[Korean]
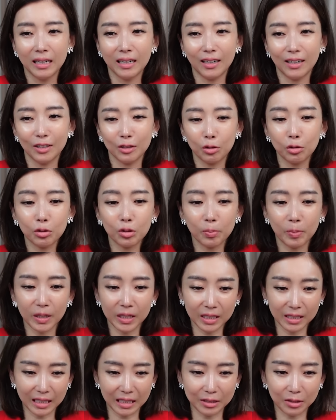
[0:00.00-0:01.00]
어,
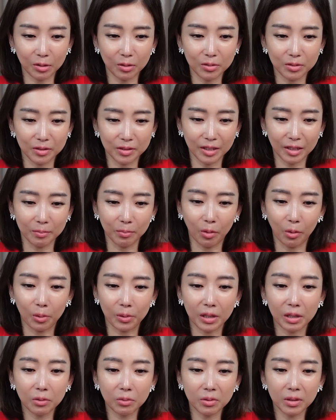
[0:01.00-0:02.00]
수습하기 나섰는데
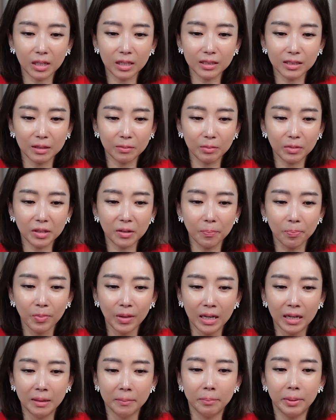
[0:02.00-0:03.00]
뭐라고 하냐면
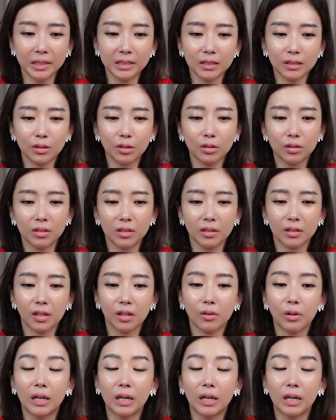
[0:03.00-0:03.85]
패스트 트랙과